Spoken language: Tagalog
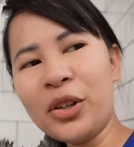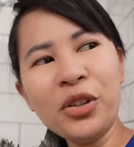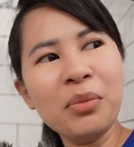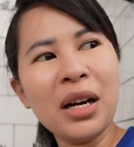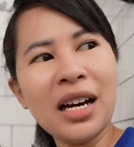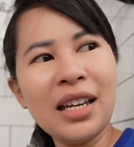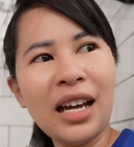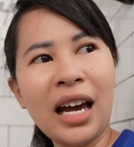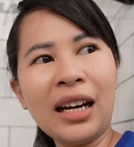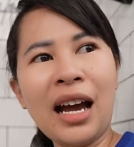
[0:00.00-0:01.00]
Pero nung mga
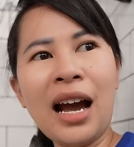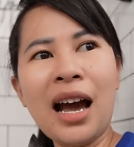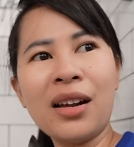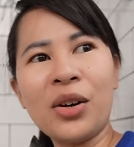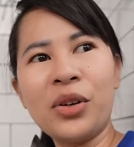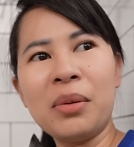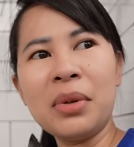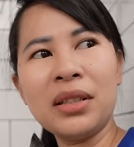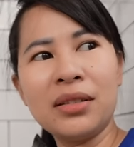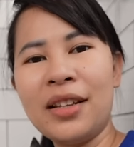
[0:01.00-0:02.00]
nakaraang araw
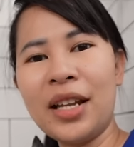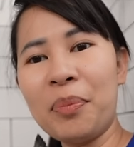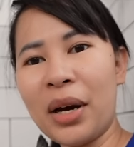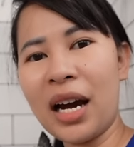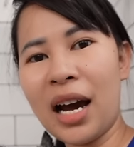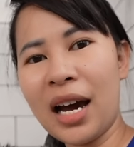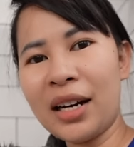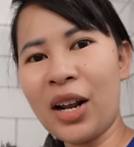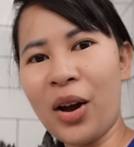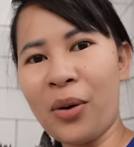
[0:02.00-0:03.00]
naman,
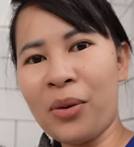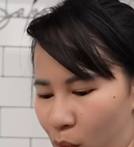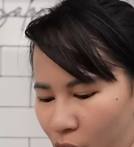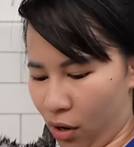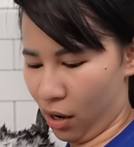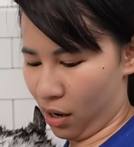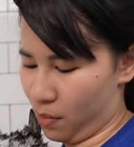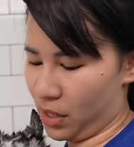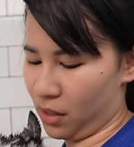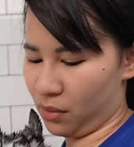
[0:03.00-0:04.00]
napaka-araw. Walk nga
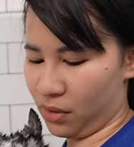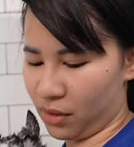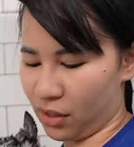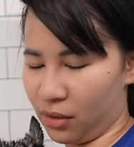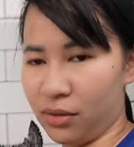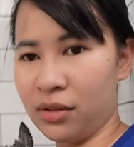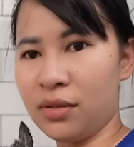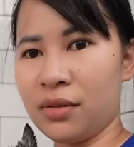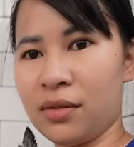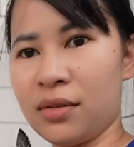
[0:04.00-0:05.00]
kami ng walk eh, oh.
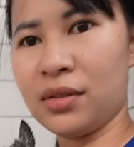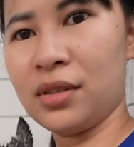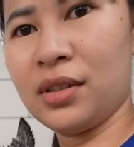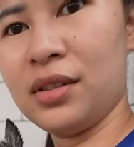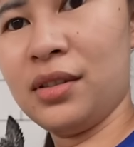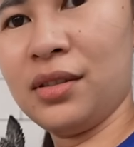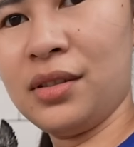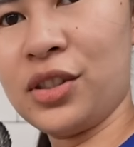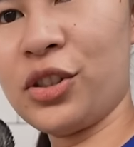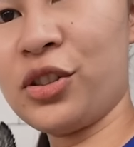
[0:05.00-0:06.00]

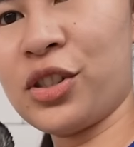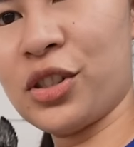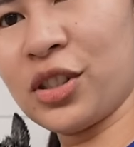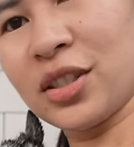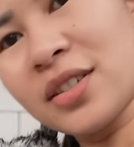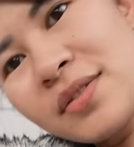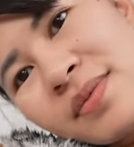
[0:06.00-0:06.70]
Chug-chug.